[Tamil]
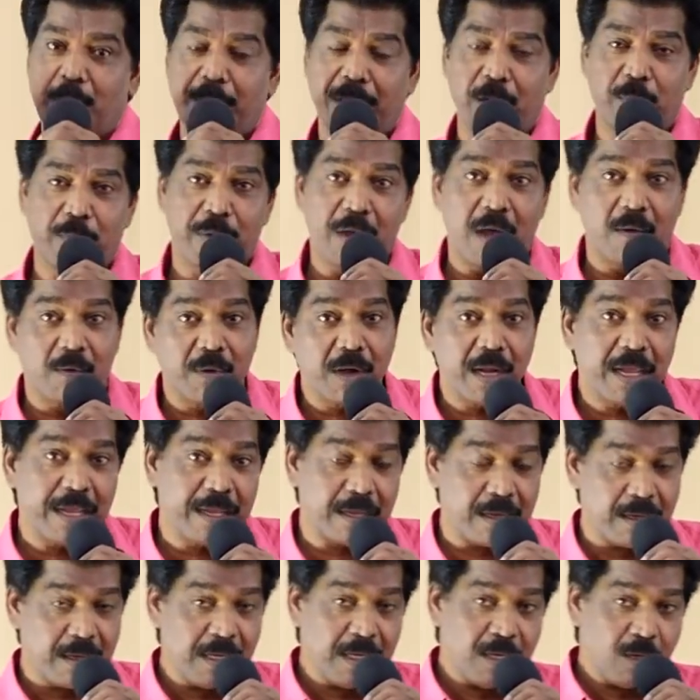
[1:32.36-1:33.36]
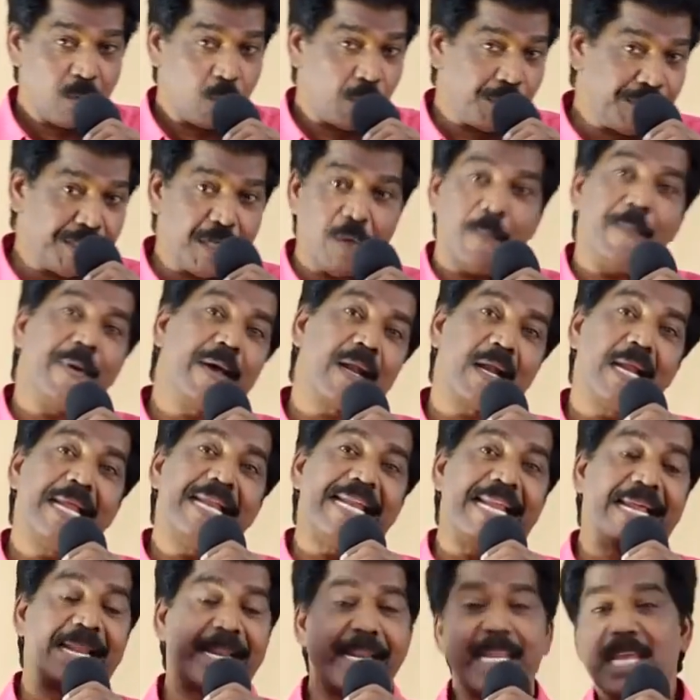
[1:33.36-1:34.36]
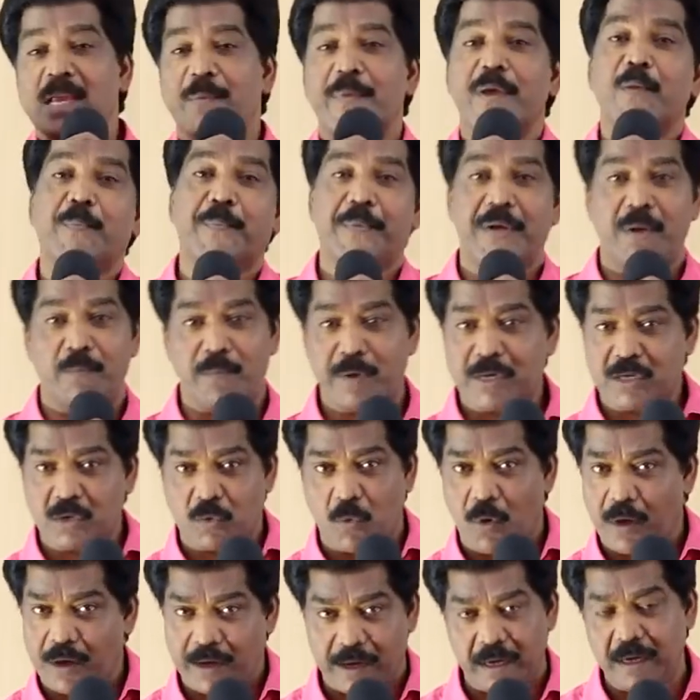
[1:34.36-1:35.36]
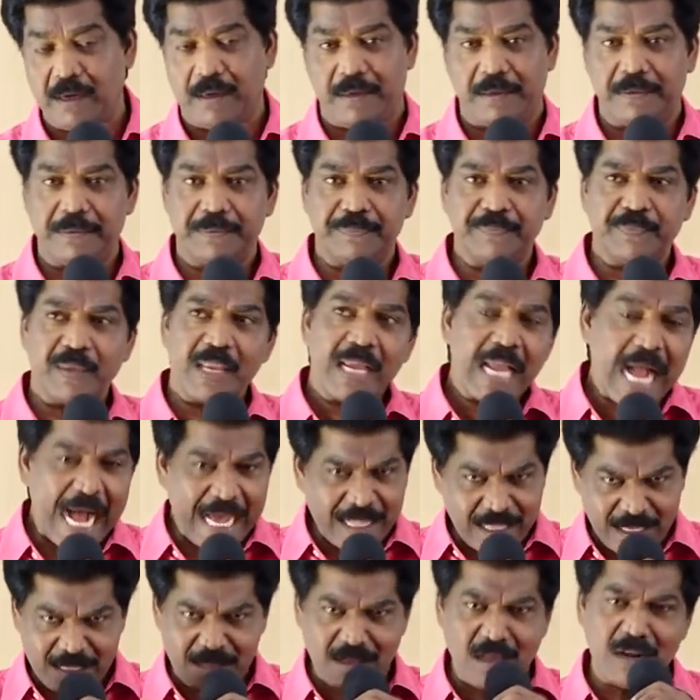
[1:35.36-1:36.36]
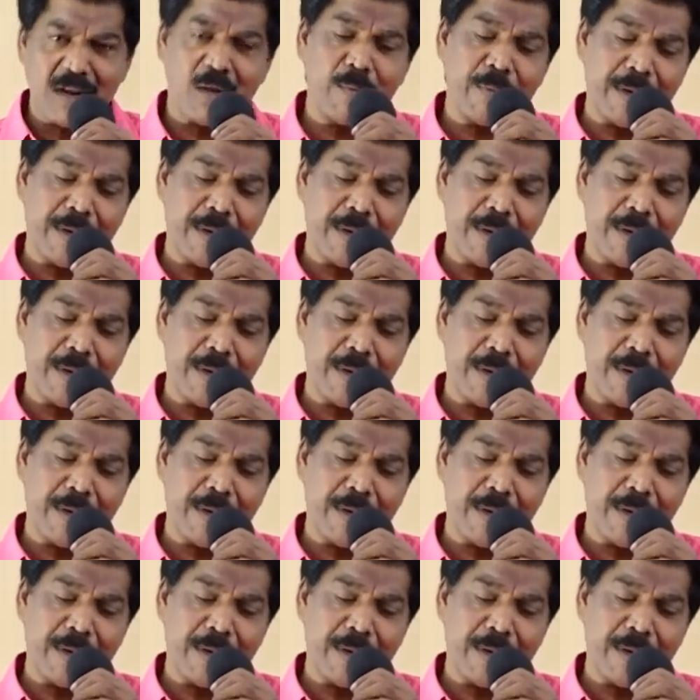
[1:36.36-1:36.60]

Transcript: நிலைமை ஏற்படும் அவர்களை கொஞ்சம் பேரில் நிறைய பேர் பின்பற்றுவார்கள் அதைத்தான்